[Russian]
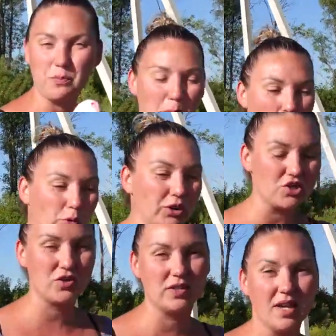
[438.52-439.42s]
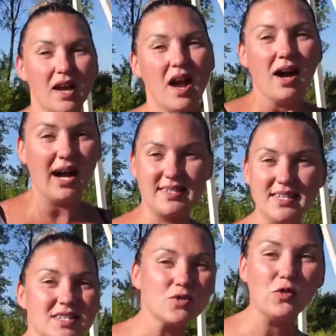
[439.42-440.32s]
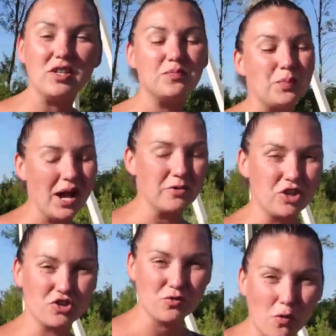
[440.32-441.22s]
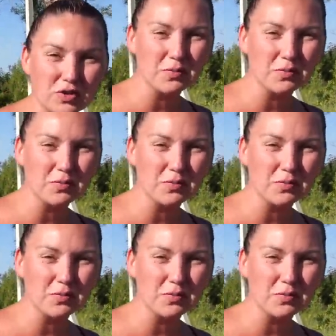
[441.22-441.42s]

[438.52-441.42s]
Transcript: помогут оживить. Хотите увидеть прямо сейчас живого